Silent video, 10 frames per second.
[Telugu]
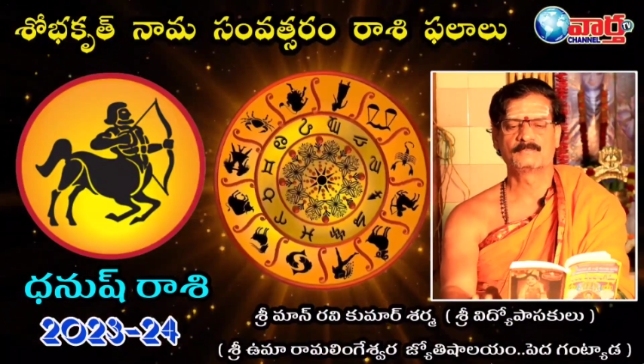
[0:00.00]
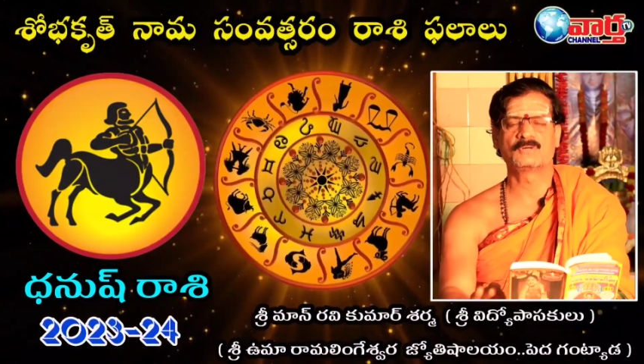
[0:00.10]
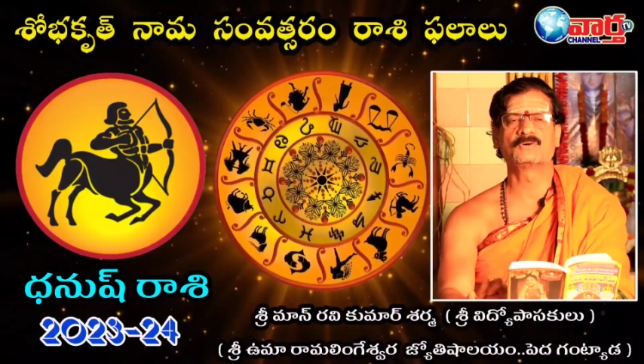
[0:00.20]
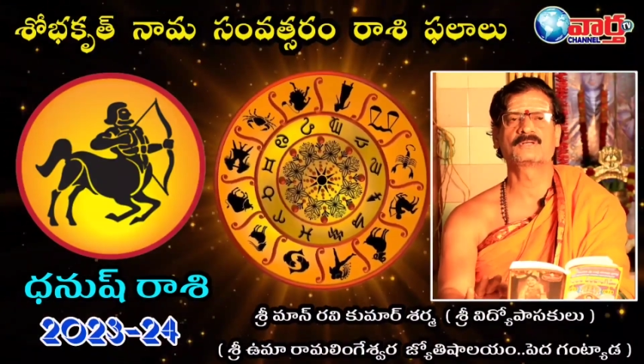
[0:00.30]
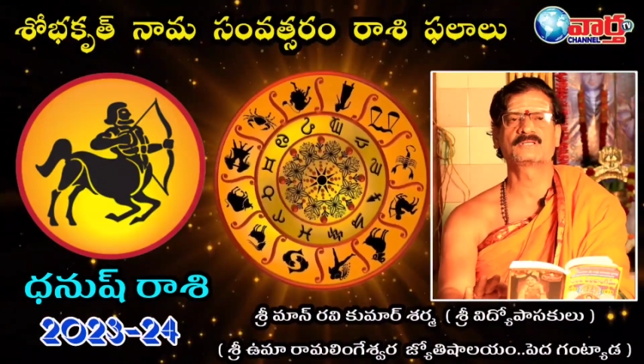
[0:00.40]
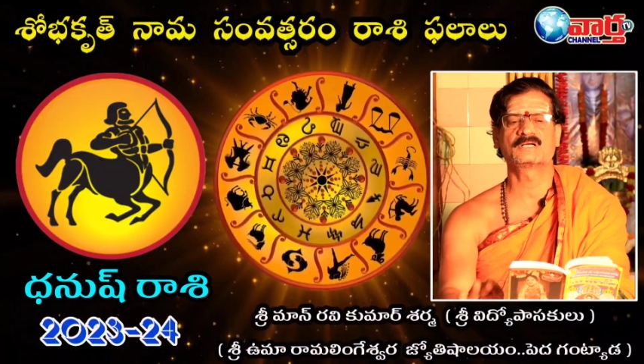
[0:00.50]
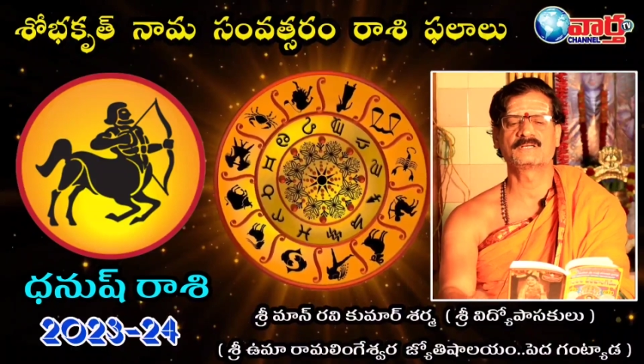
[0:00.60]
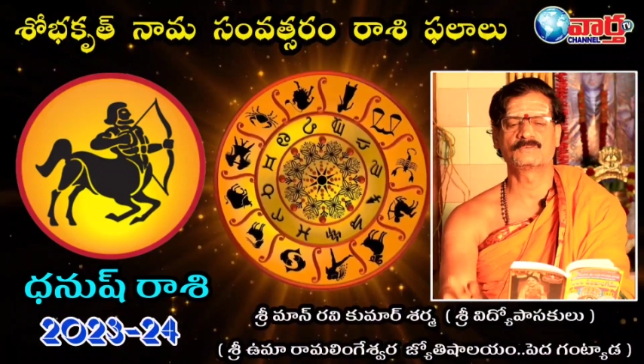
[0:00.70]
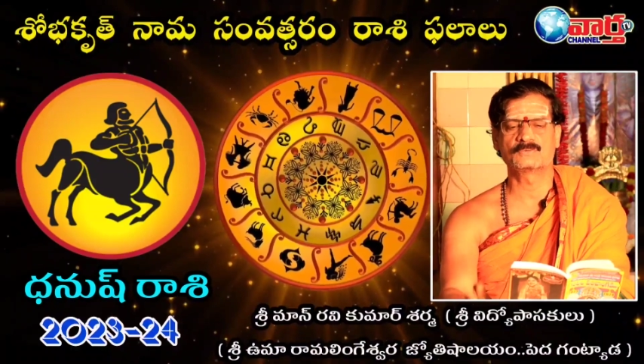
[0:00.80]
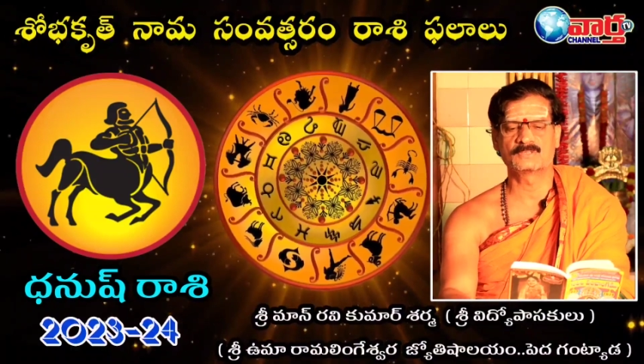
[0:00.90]

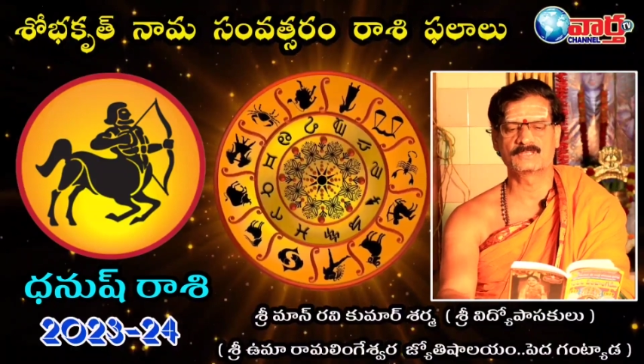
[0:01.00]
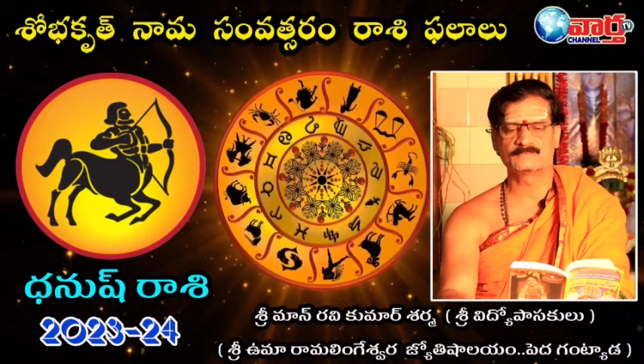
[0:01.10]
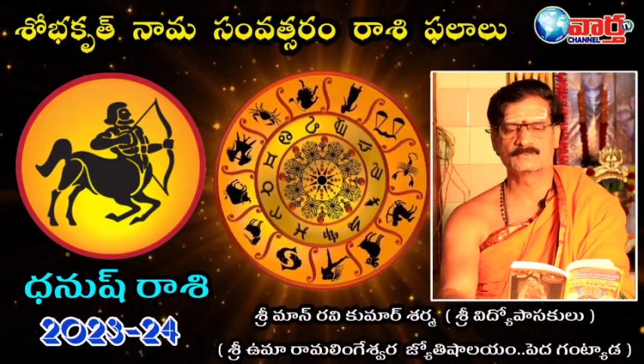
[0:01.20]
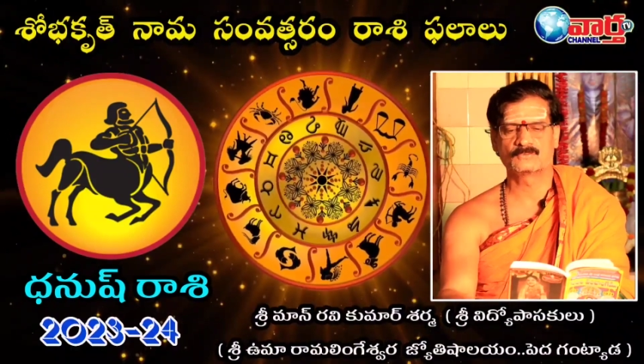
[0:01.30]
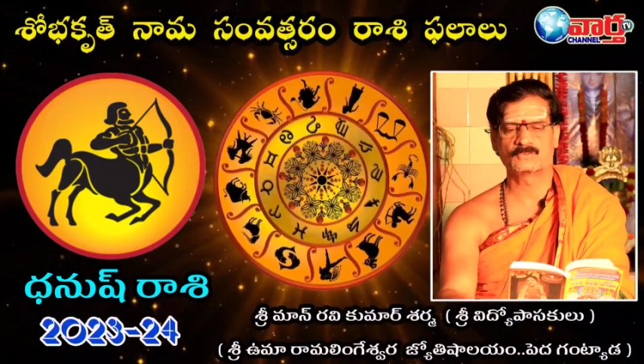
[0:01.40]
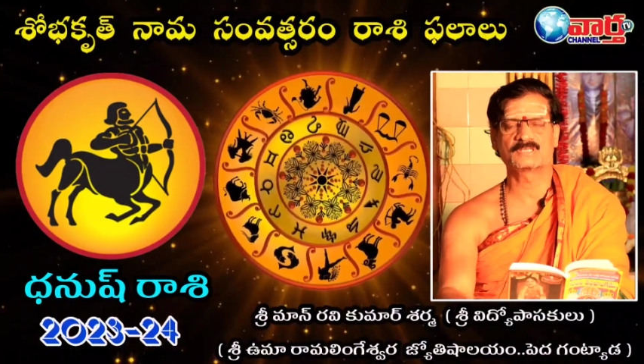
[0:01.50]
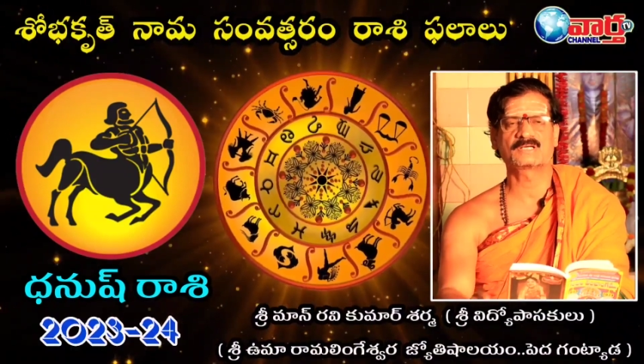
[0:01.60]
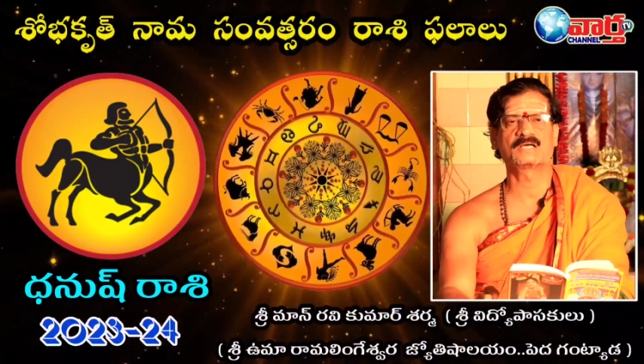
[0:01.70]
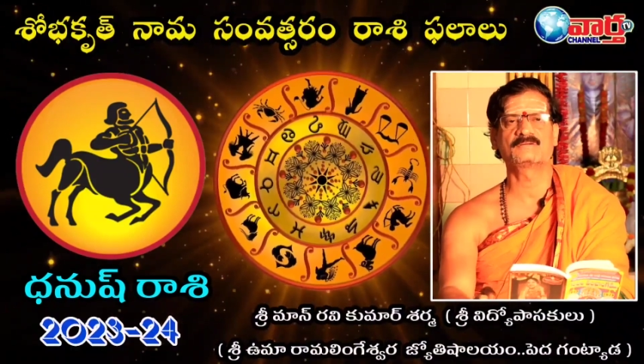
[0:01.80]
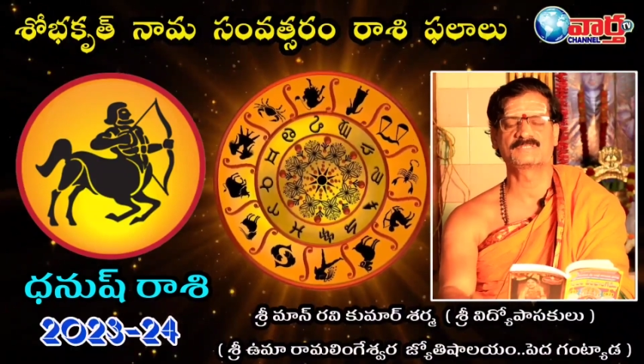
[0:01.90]
మహోన్నతంగా ఉంటుంది ఉన్నత
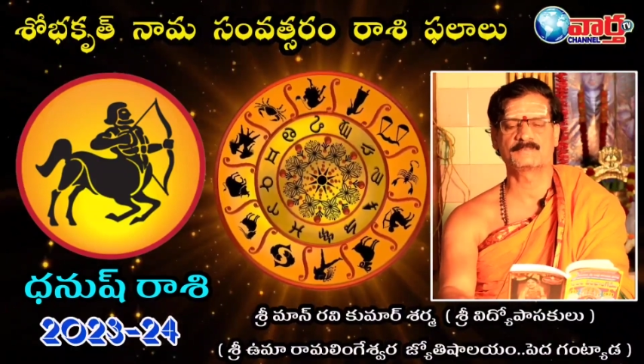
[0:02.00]
కాలం